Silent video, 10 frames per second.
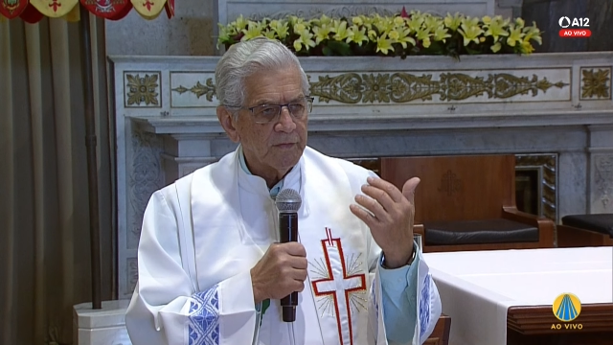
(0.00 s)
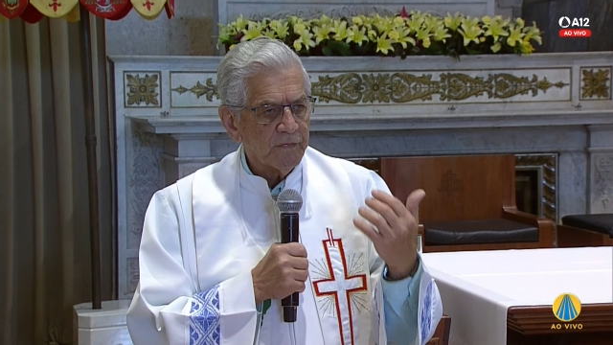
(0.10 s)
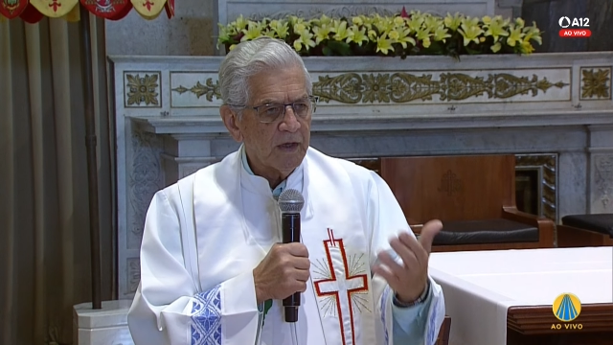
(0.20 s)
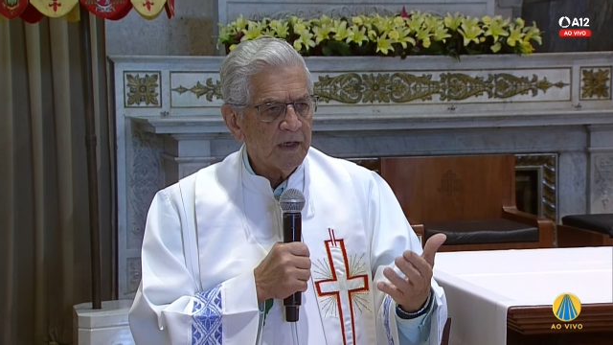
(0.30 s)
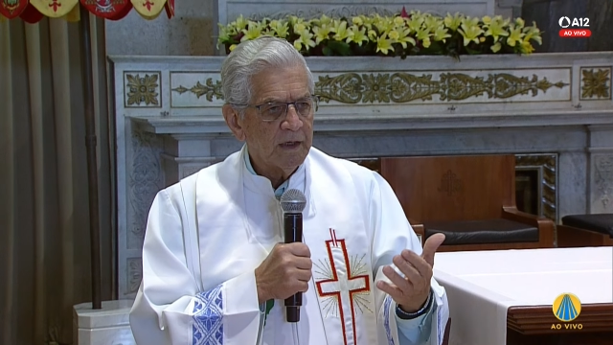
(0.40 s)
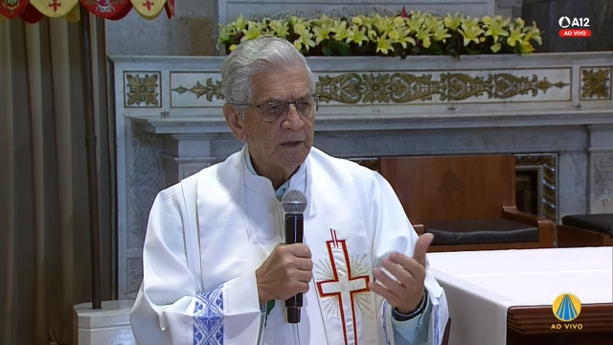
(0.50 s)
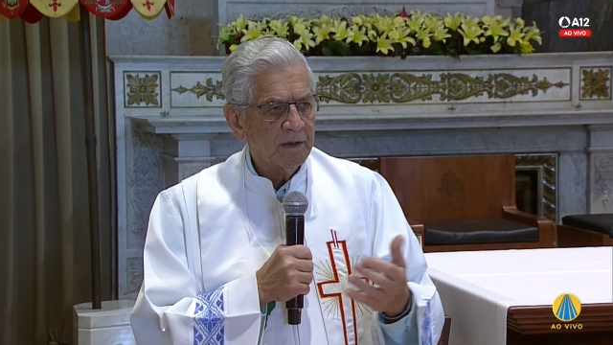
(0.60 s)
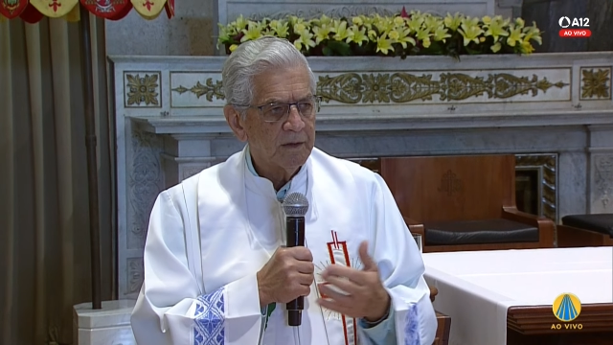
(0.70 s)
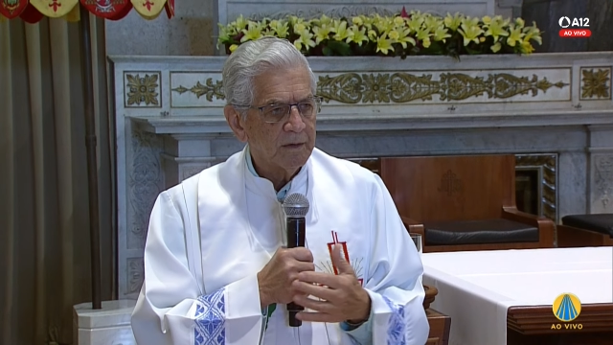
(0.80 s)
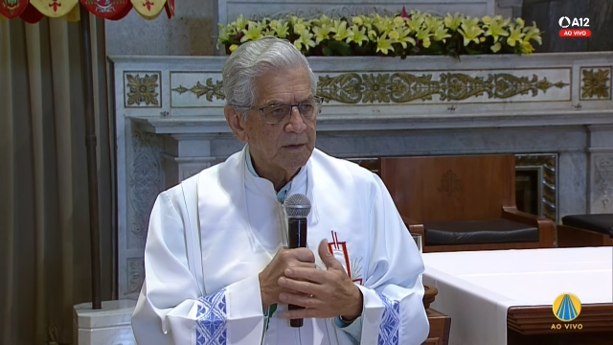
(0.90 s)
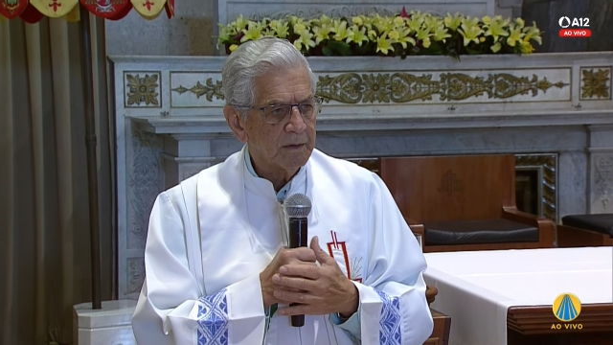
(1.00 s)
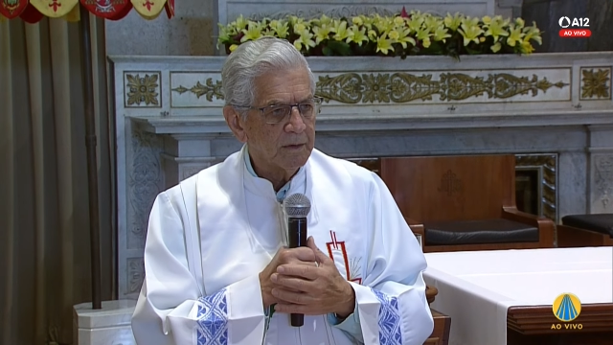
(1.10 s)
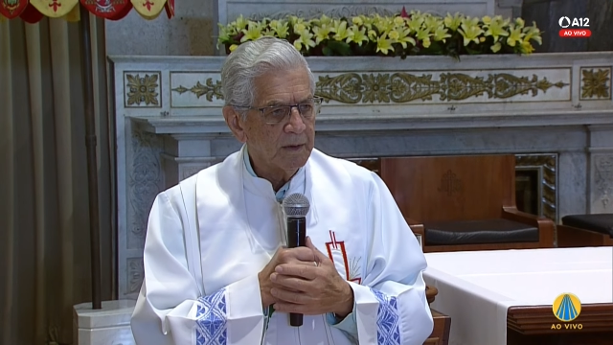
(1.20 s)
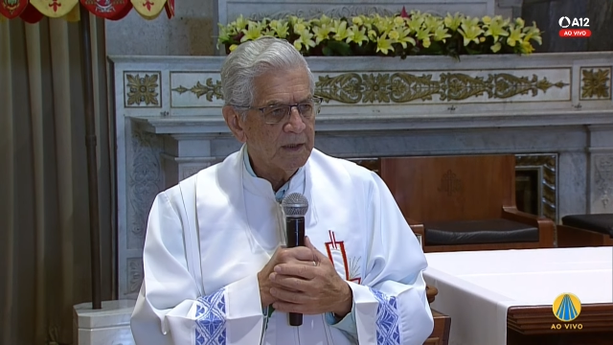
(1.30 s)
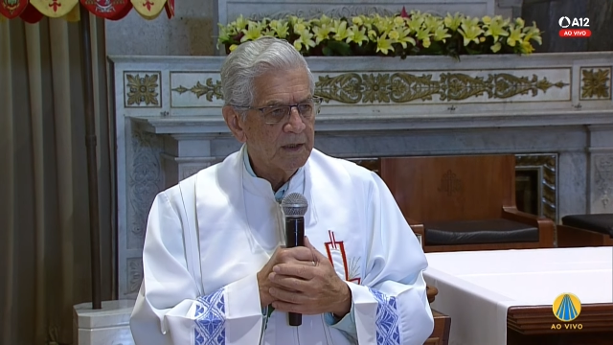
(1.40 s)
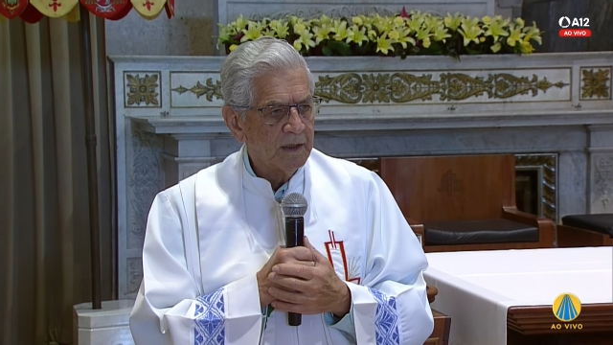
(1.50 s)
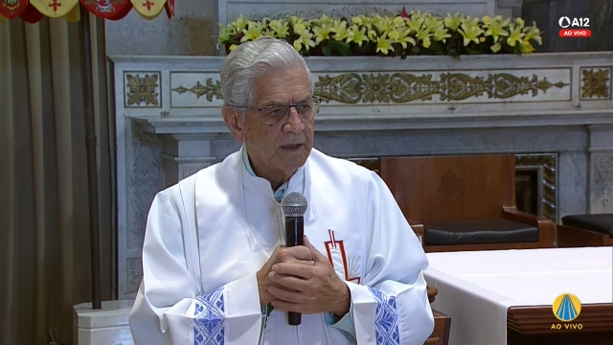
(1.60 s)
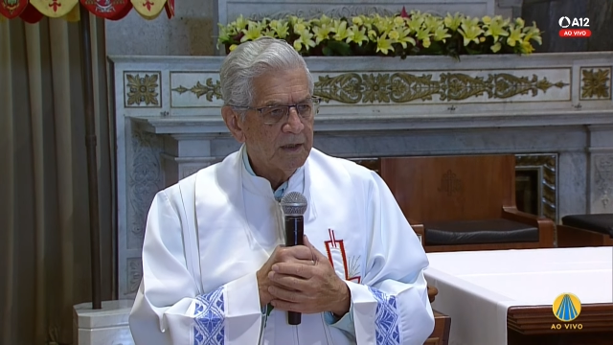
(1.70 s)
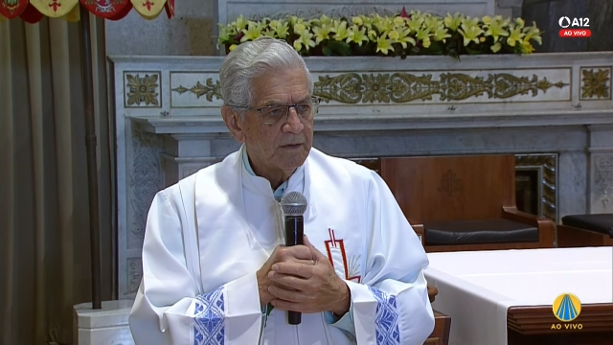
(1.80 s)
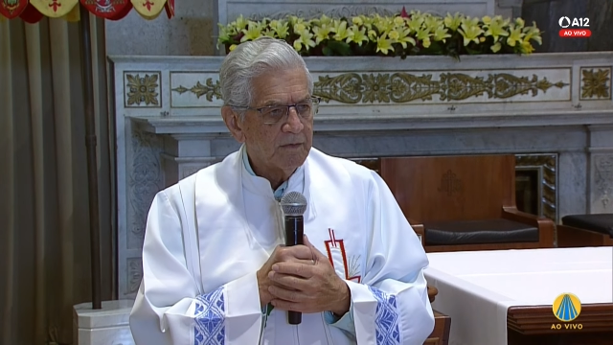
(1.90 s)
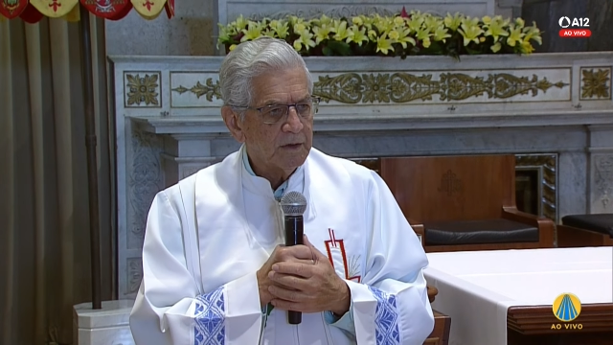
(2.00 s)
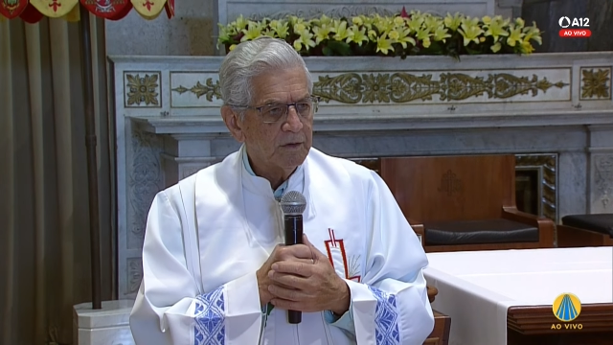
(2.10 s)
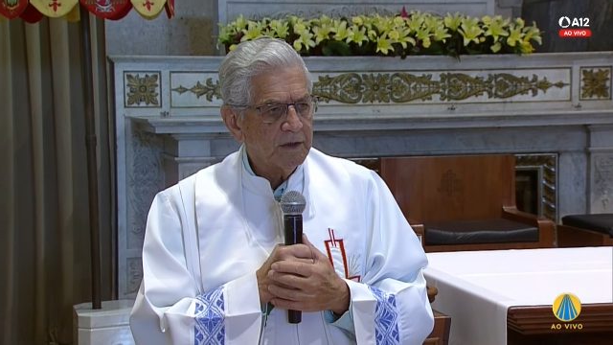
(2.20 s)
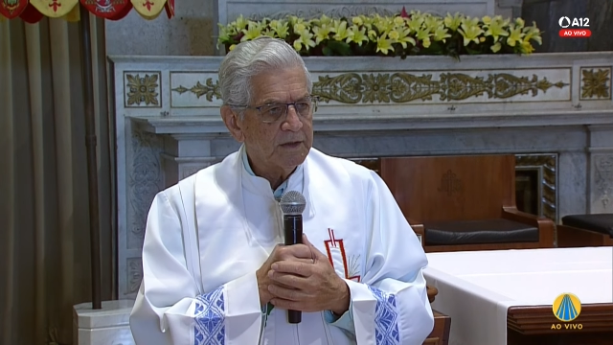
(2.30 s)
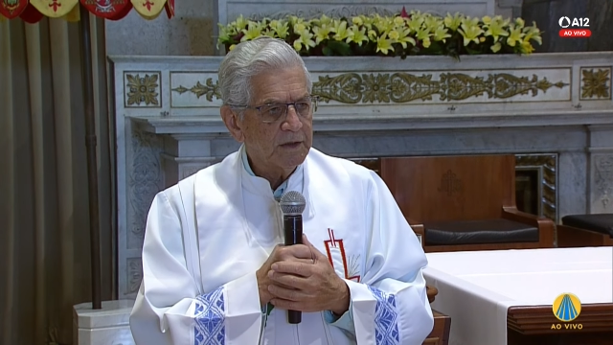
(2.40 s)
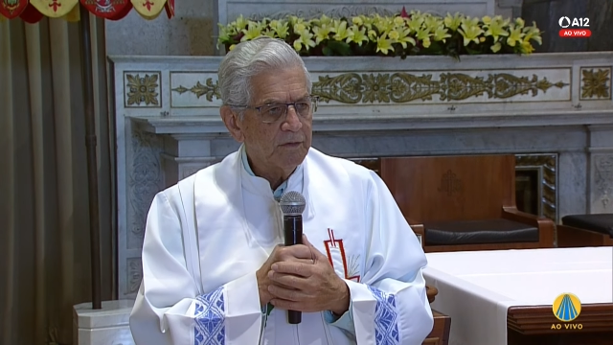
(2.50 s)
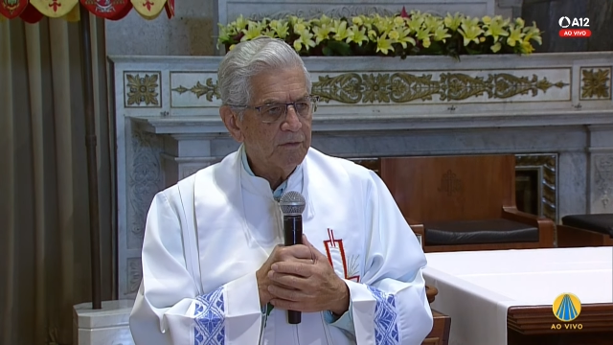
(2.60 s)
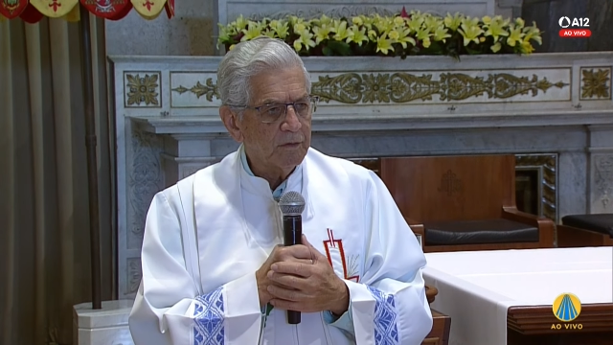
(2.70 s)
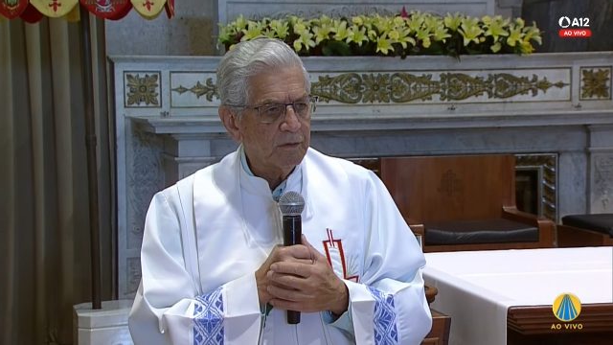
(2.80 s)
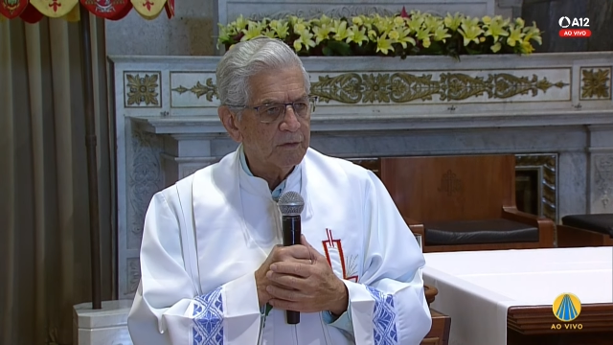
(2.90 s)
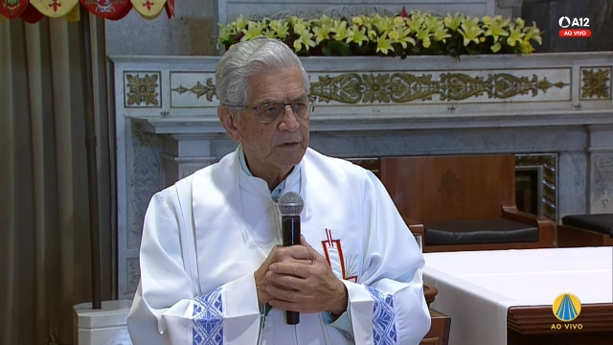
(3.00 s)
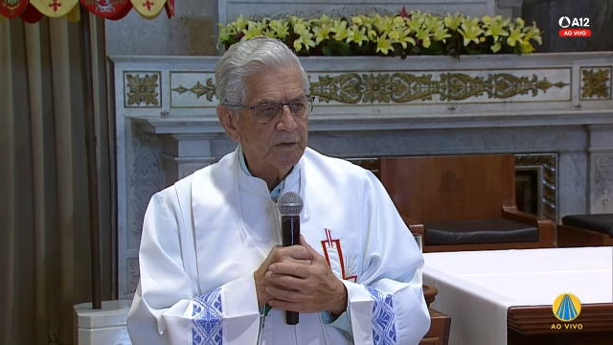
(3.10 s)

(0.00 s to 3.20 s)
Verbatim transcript: fé, não é? valores cívicos.